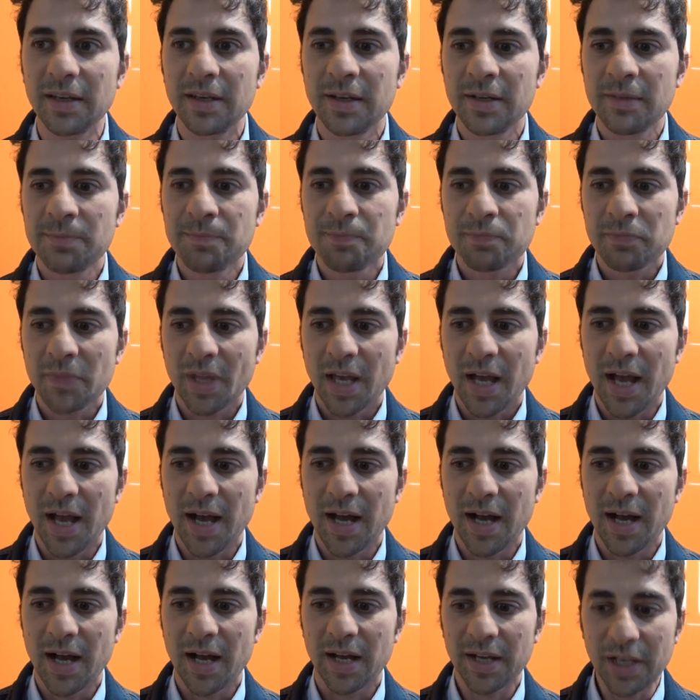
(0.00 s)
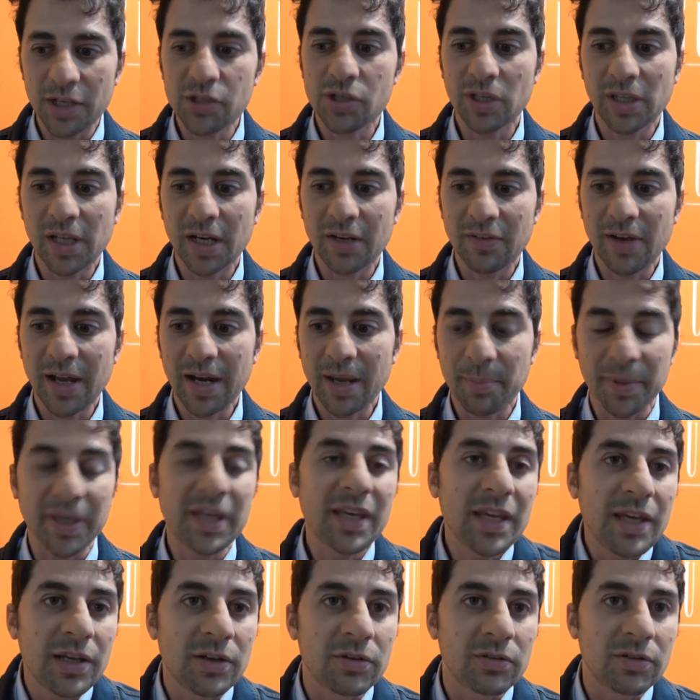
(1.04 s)
eh, riesce ad arrivare a
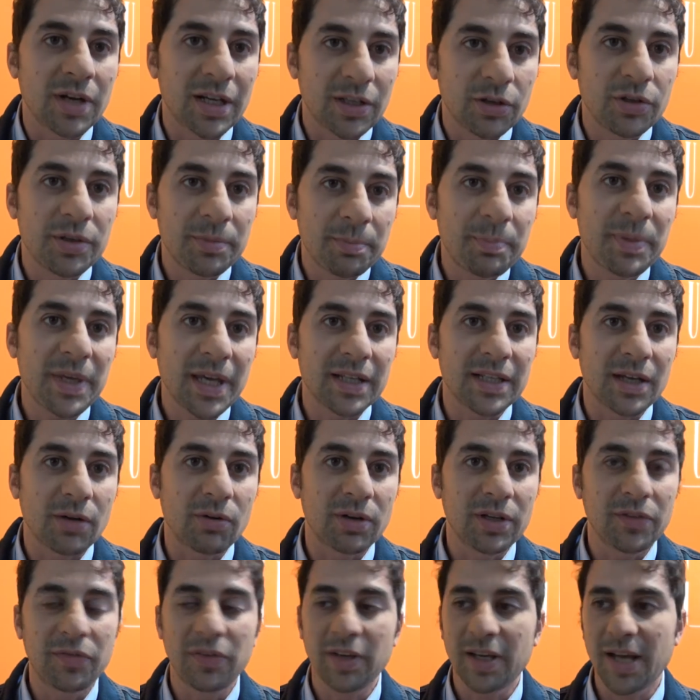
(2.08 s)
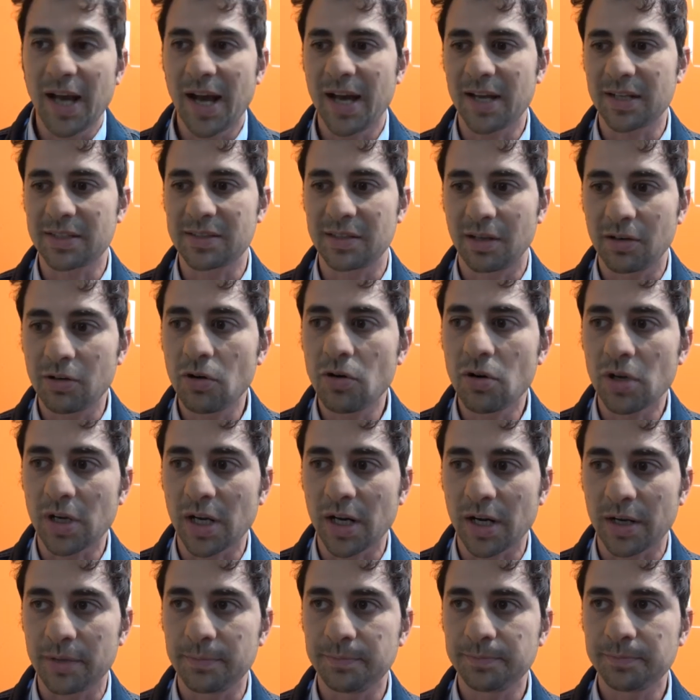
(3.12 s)
Pechino, alle Olimpiadi, a qualificarsi, a
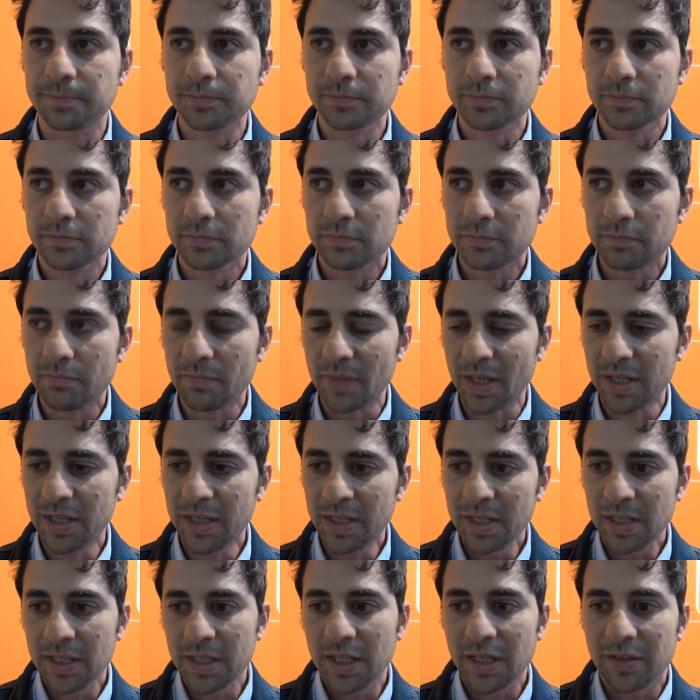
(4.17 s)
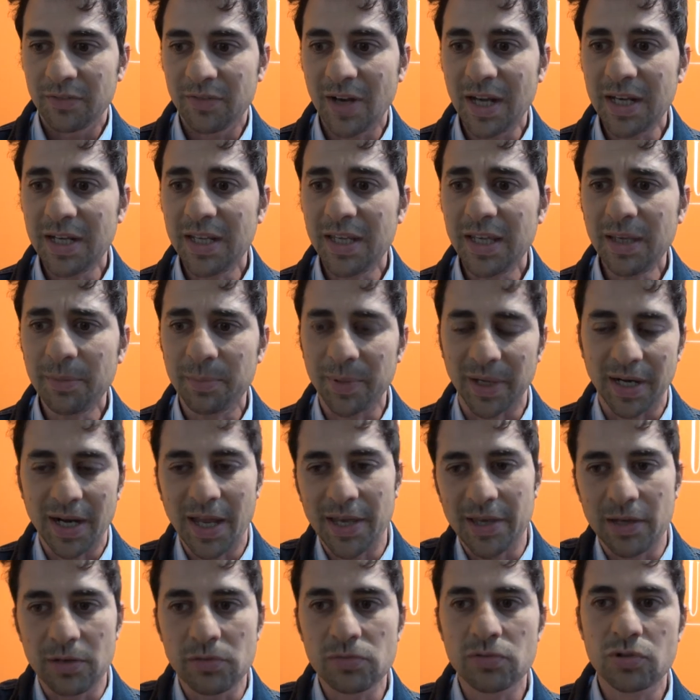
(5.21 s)
correre. Va lì, per
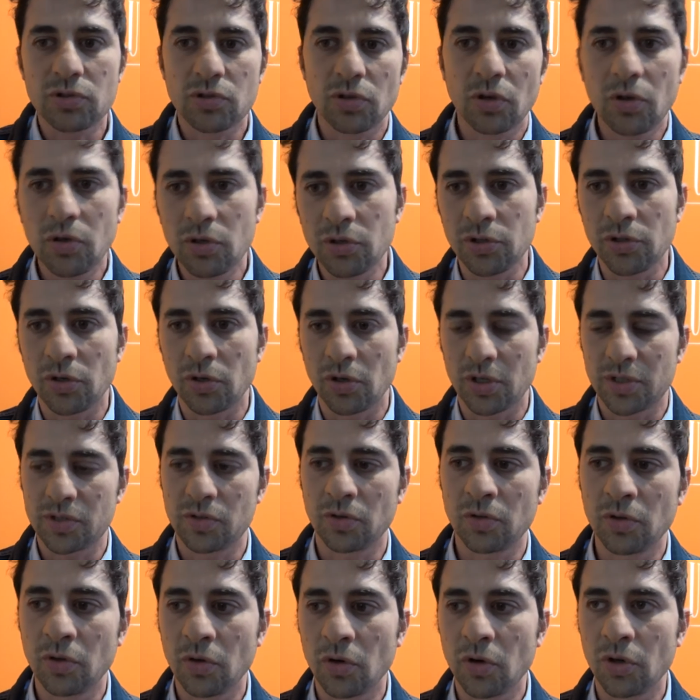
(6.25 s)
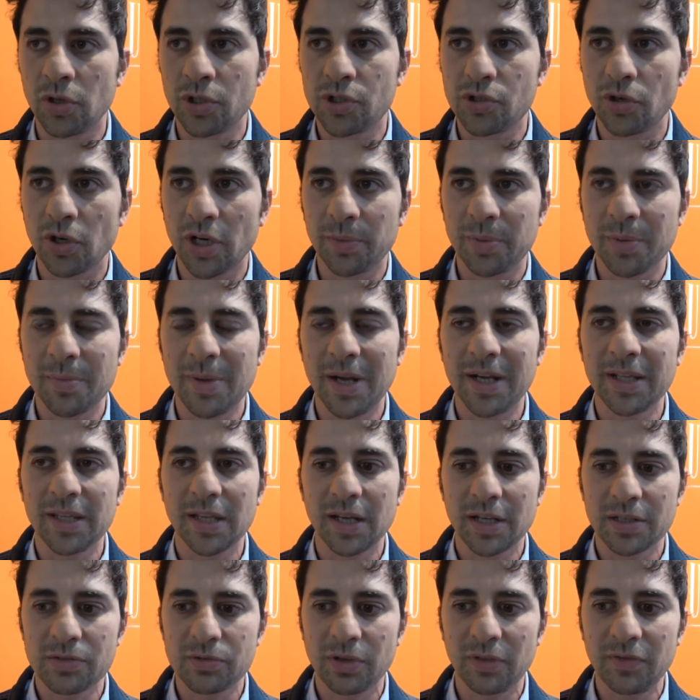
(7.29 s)
lei è un sogno, sono i giorni più belli
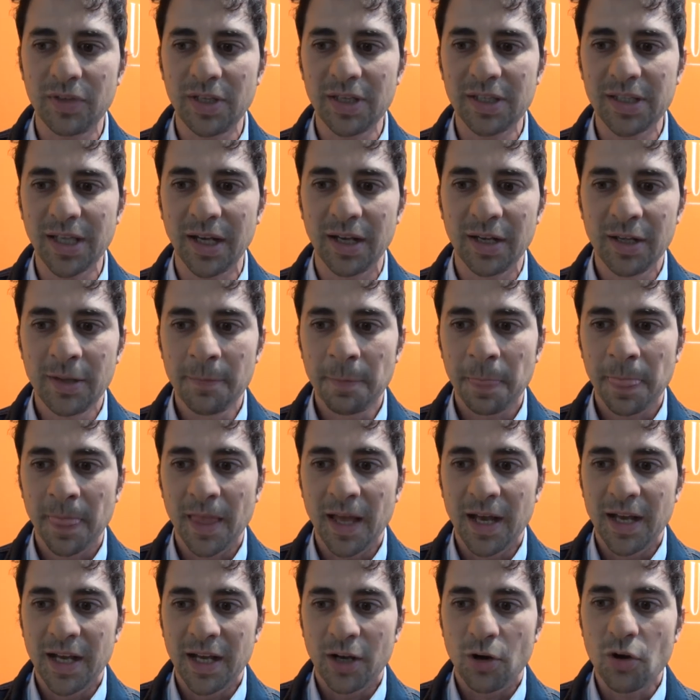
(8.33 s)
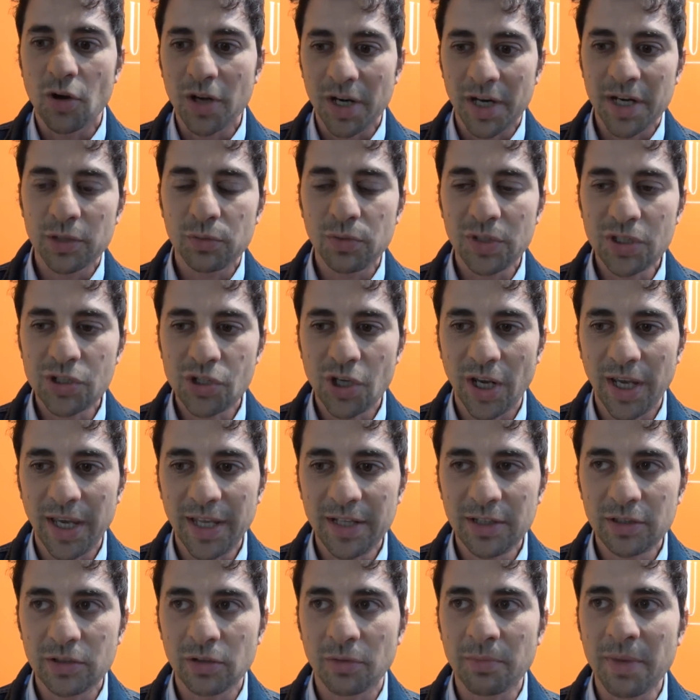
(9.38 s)
della sua vita, corre nei
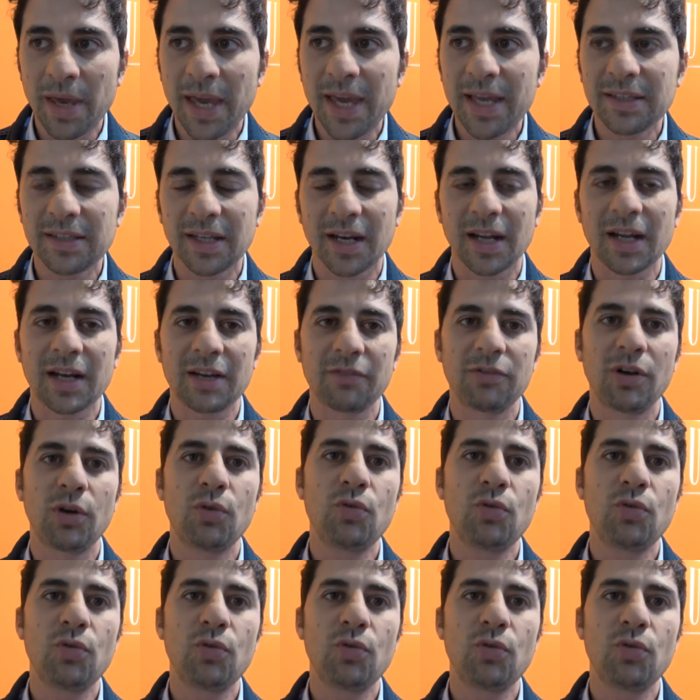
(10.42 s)
200 metri, arriva